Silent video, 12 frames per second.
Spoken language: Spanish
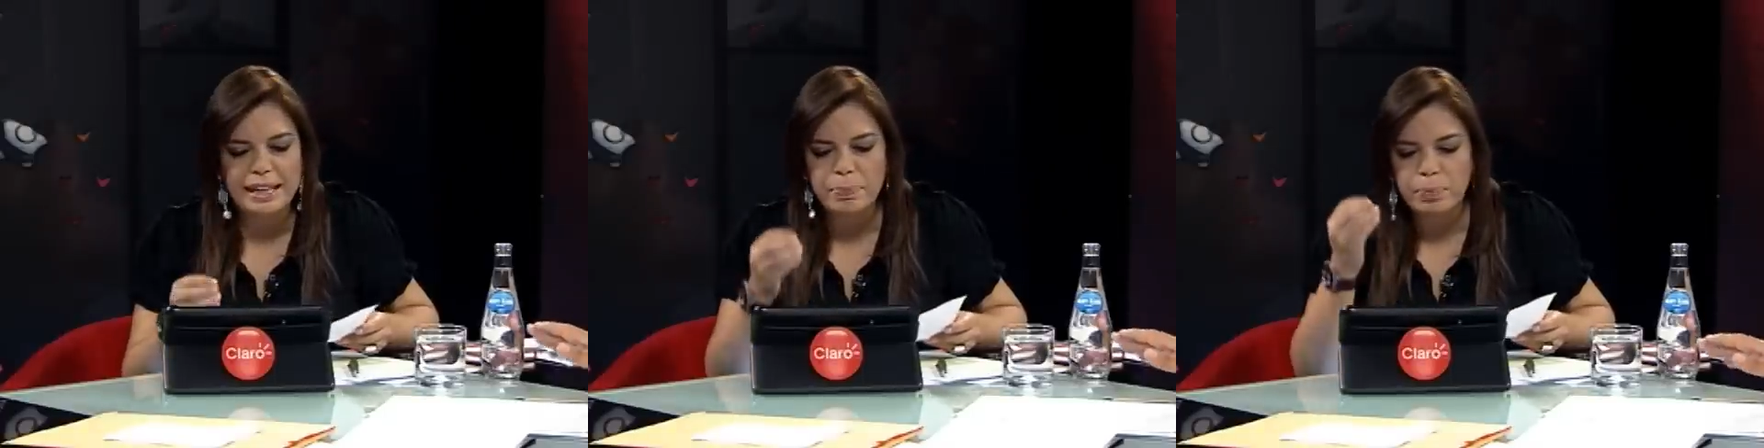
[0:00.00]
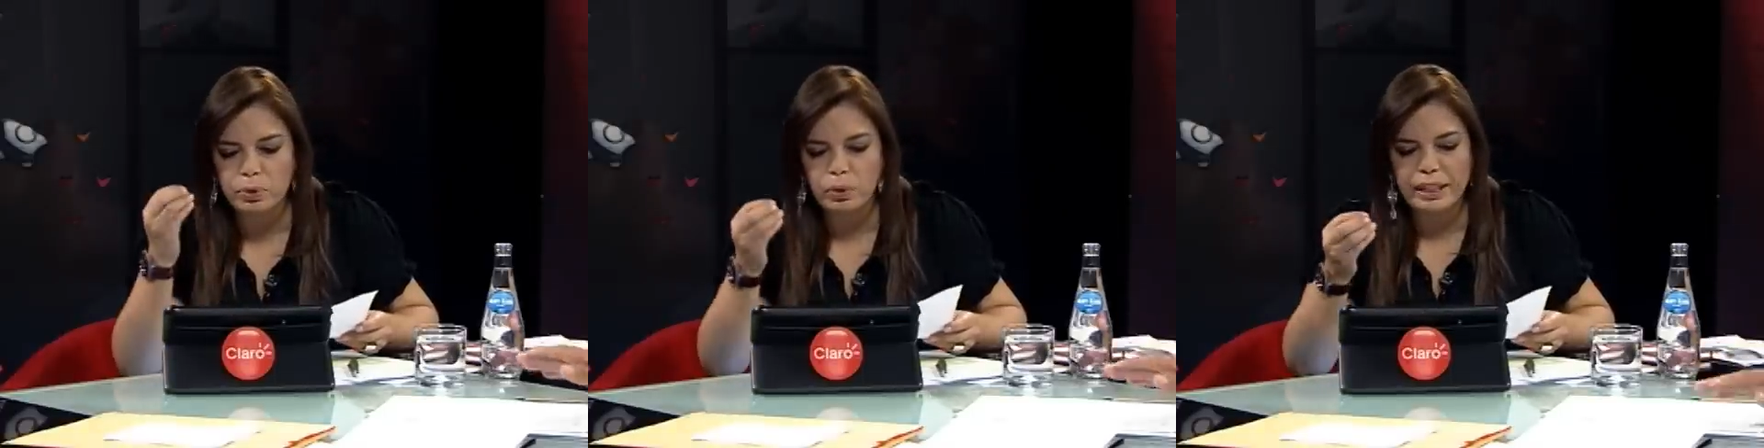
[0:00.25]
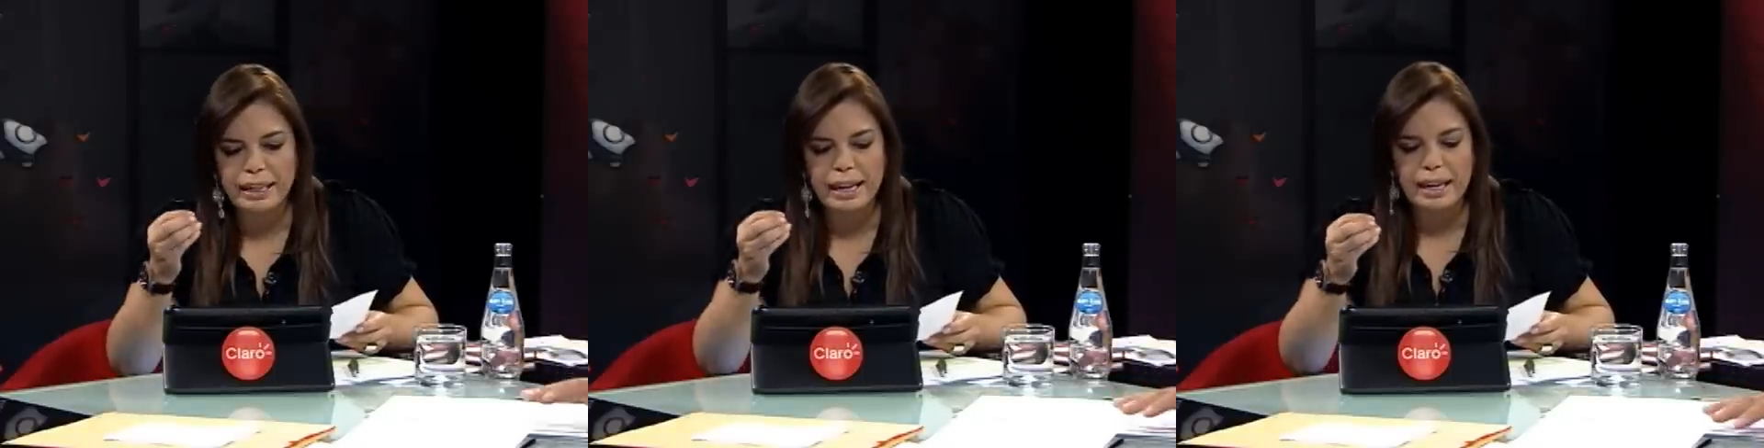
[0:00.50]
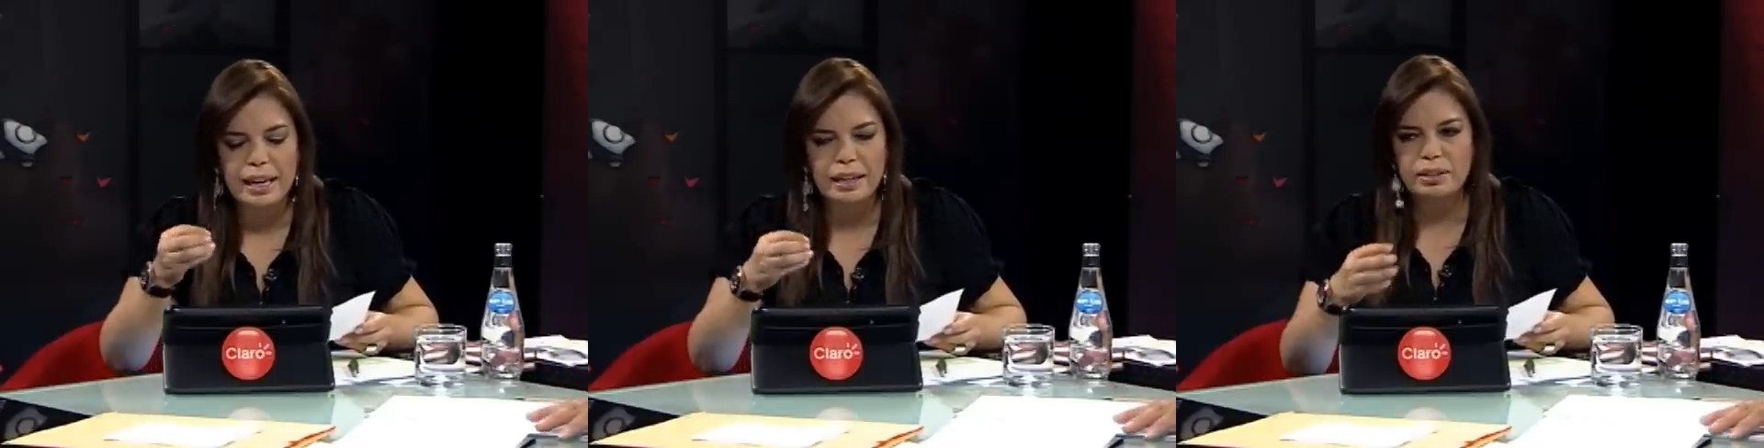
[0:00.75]
El punto es
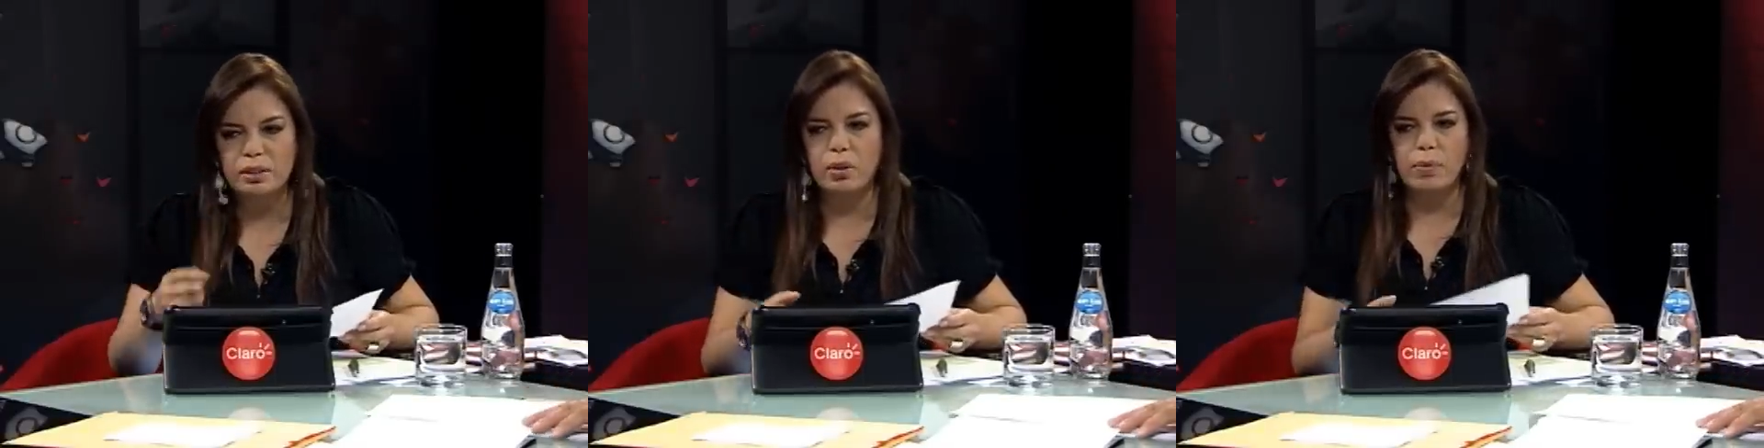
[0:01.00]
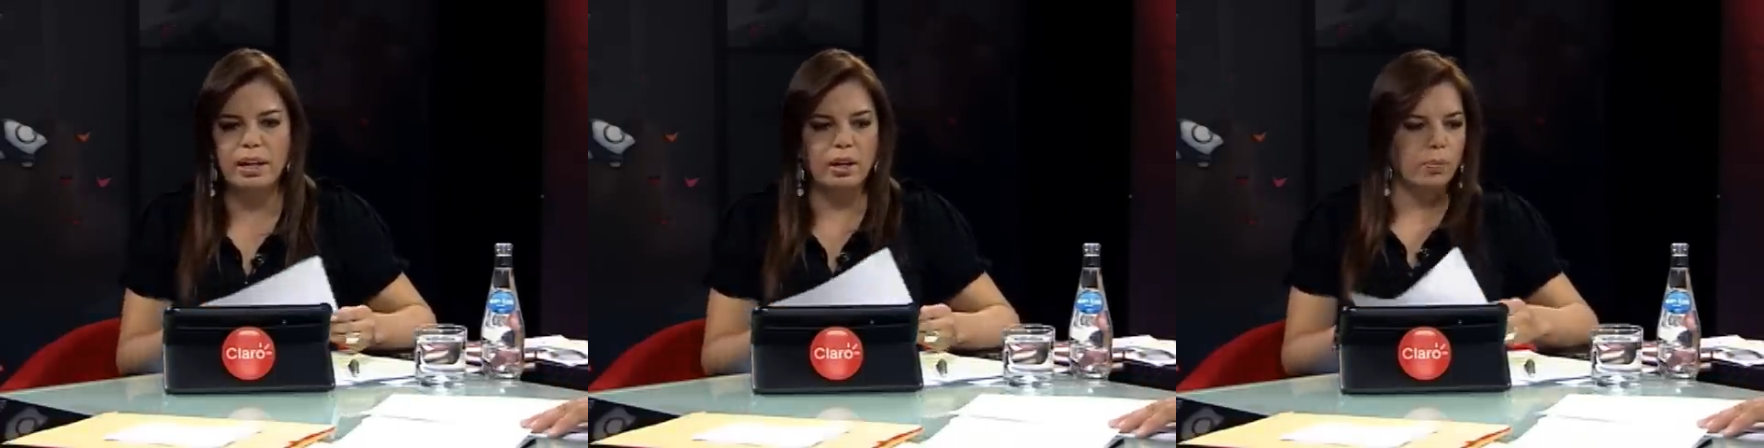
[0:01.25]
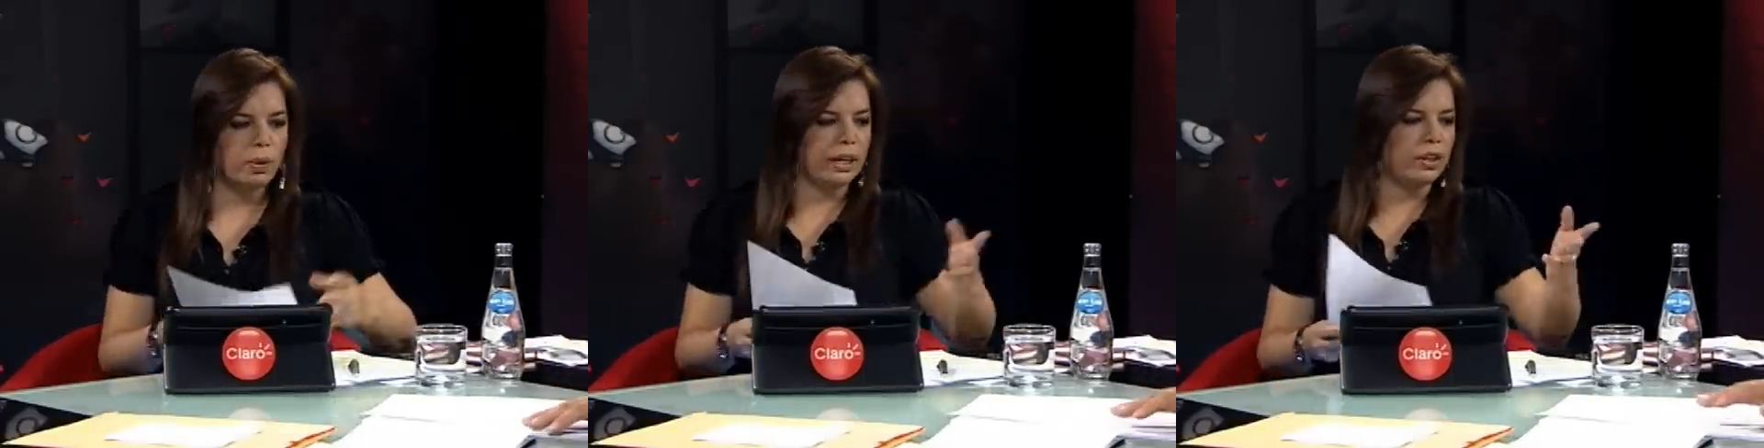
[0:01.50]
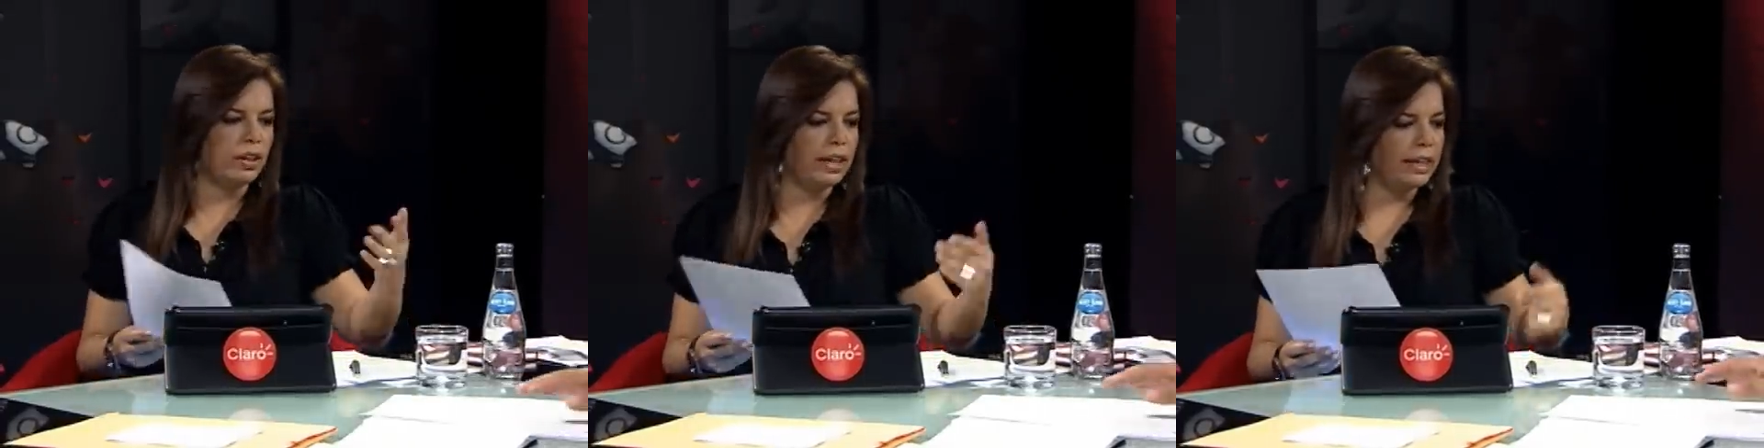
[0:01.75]
que es, como
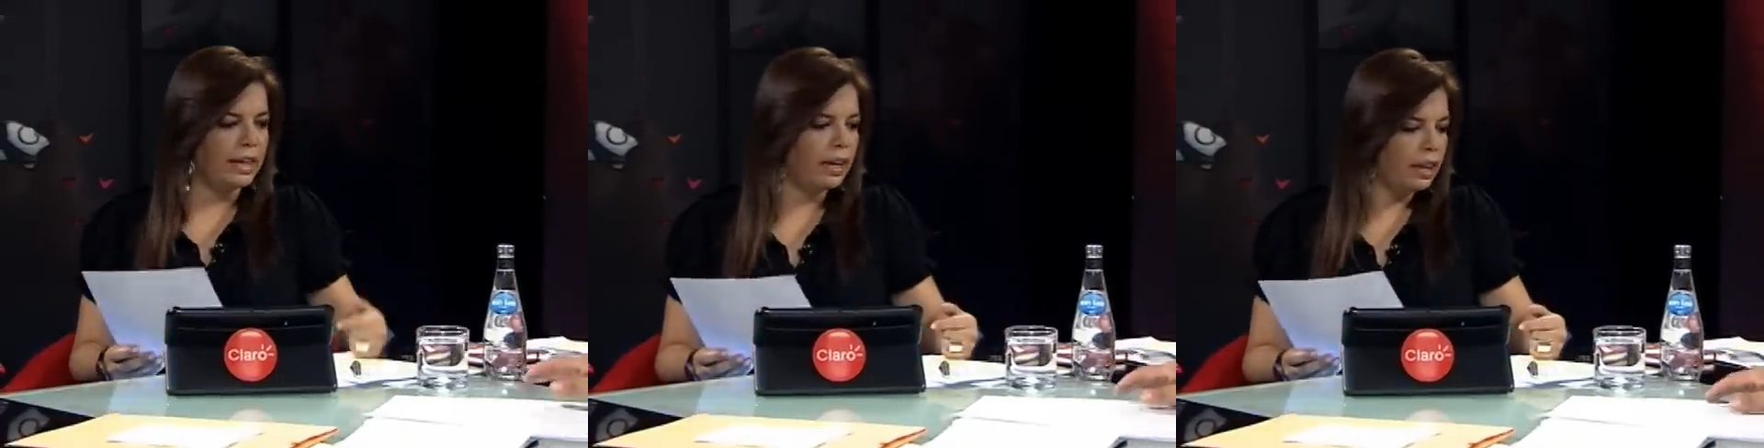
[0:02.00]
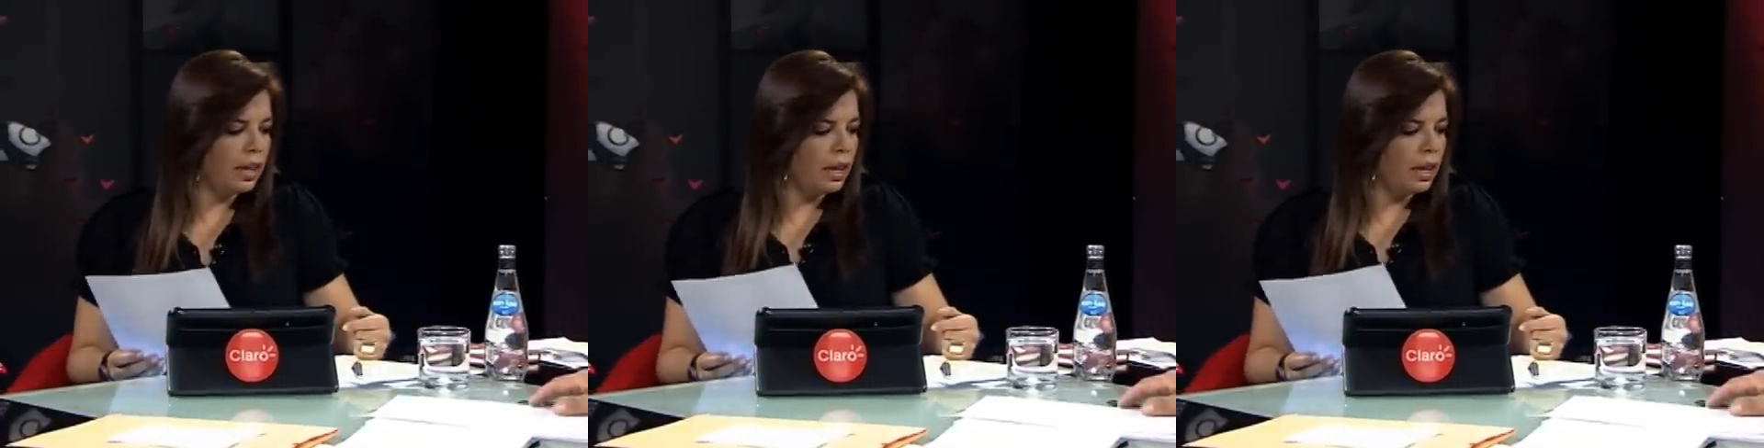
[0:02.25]
que yo le diga,